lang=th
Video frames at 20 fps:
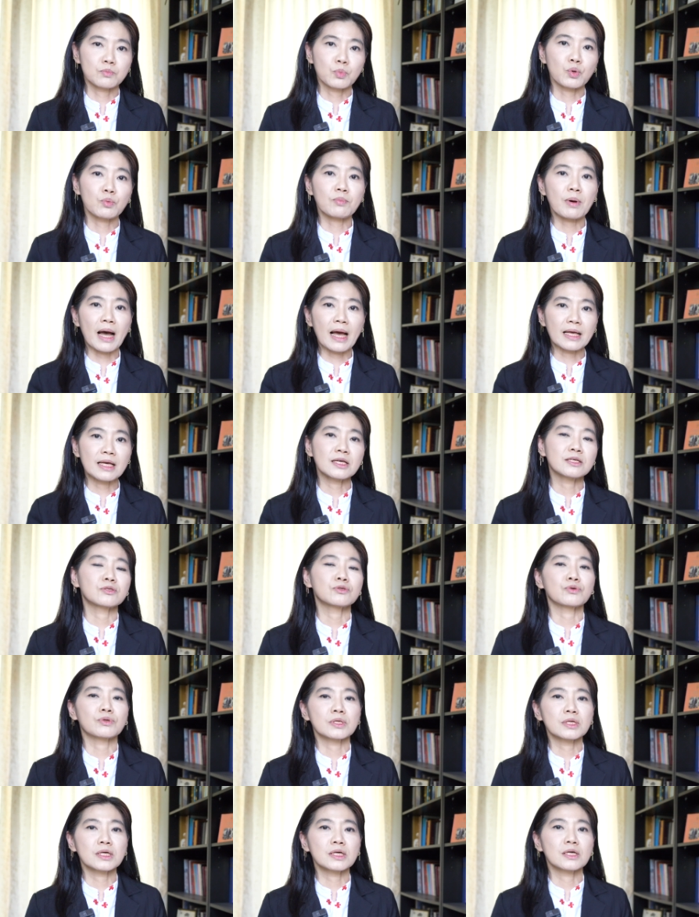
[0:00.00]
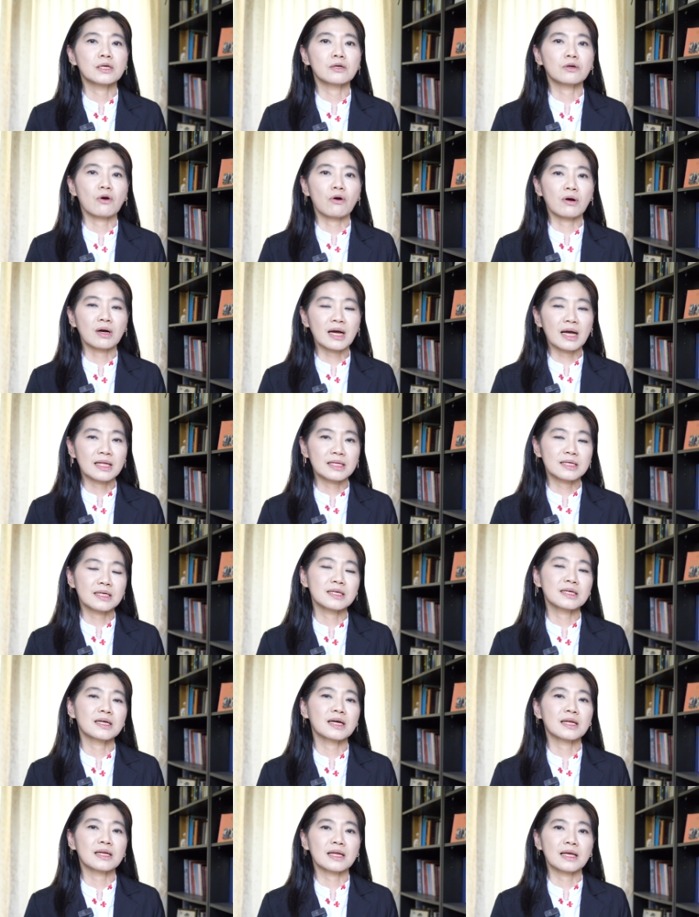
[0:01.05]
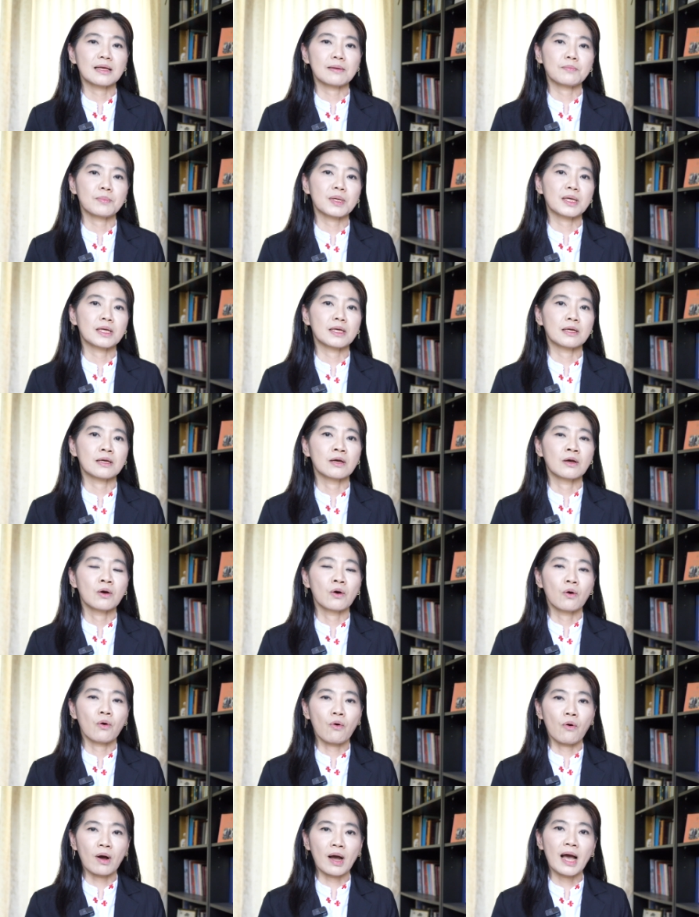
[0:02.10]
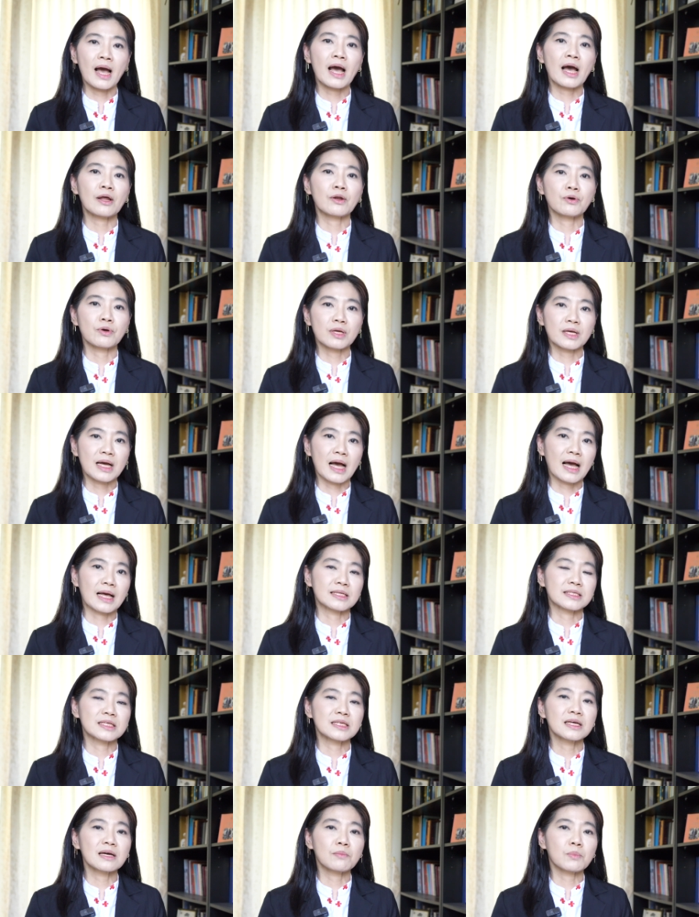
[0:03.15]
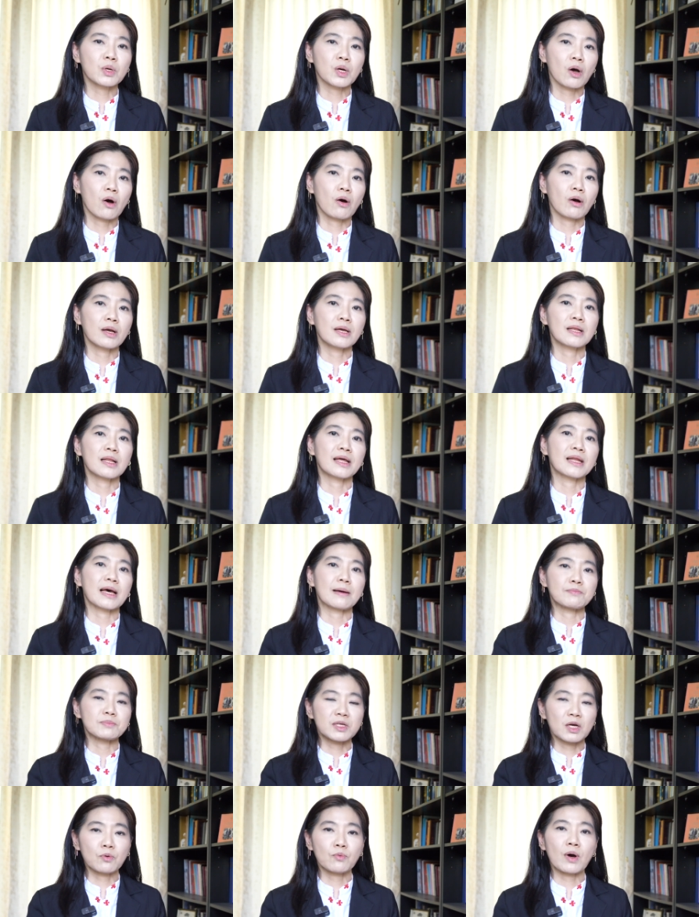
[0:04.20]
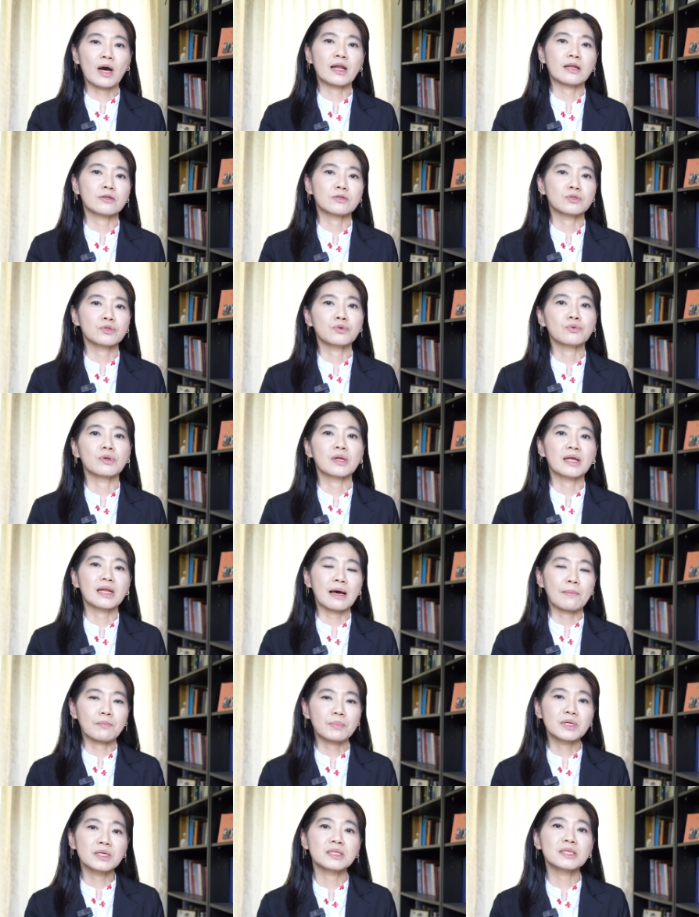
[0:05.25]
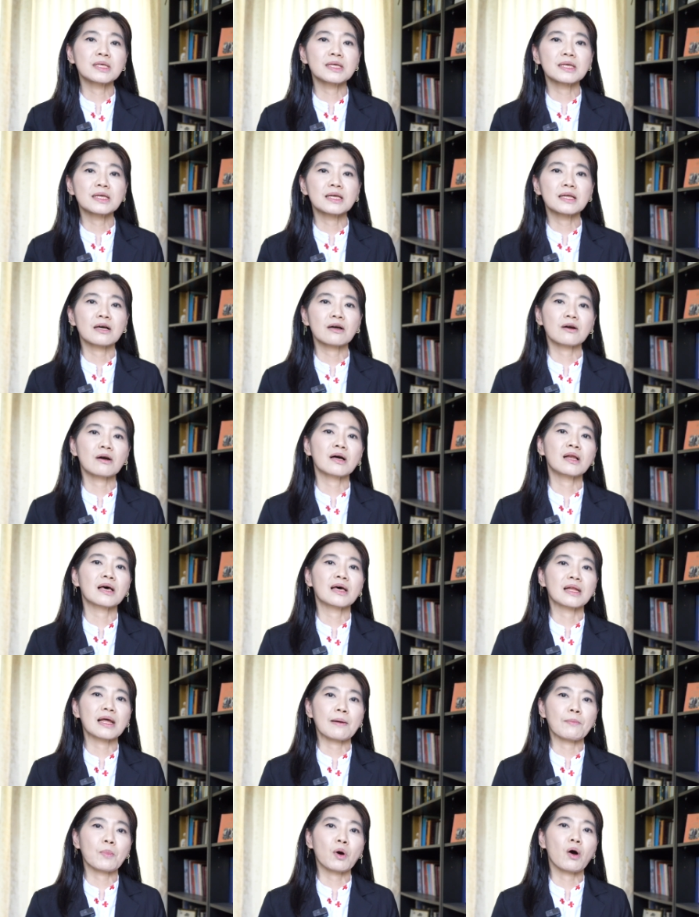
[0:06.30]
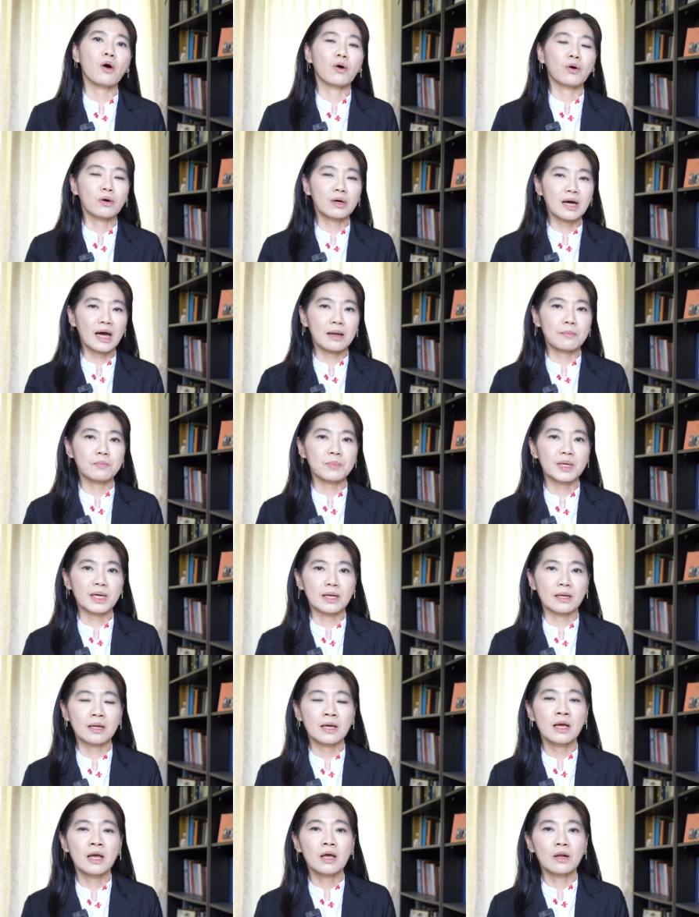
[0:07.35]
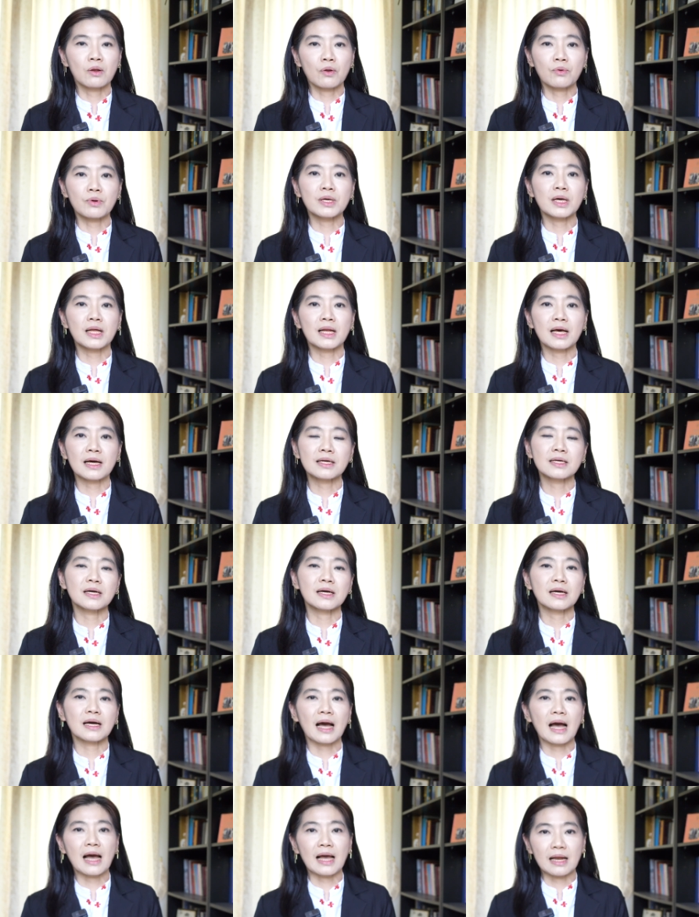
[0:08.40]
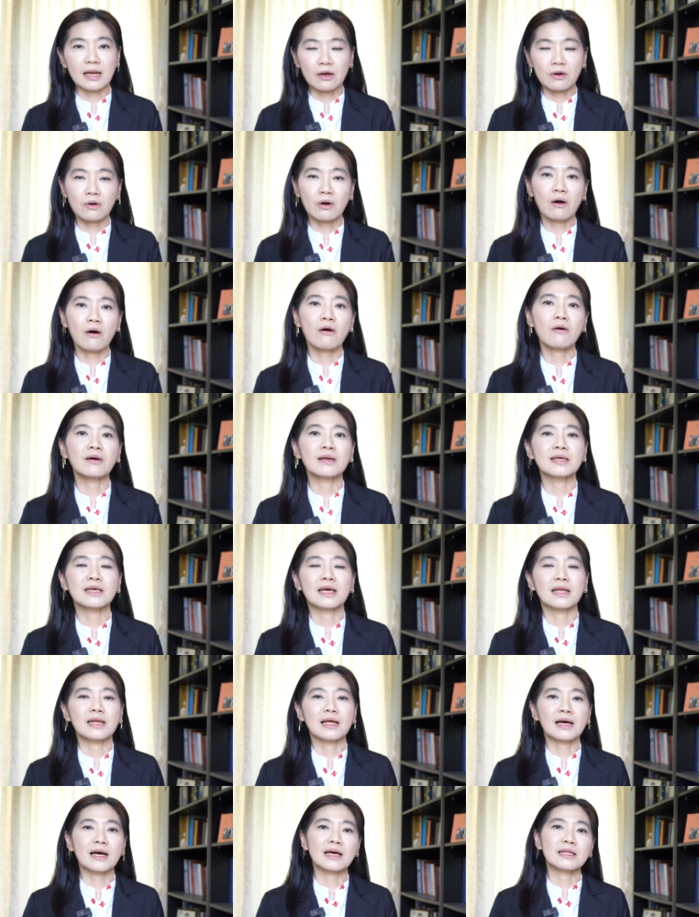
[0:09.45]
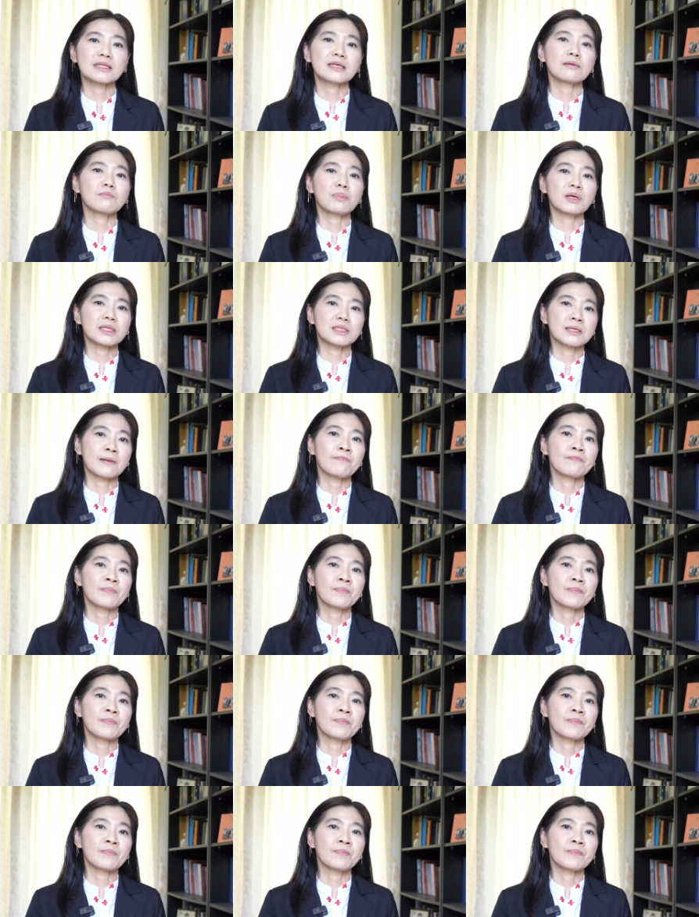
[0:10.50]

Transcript: บทบาทอีกจุดหนึ่งของการเคลื่อนในปี65 โดยการเชื่อมร้อยระดับจังหวัดสู่ระดับพื้นที่ แล้วก็ระดับของการเปลี่ยนโรงเรียนและเครือข่าย แล้วก็ห้องเรียนนะคะ ที่เป็น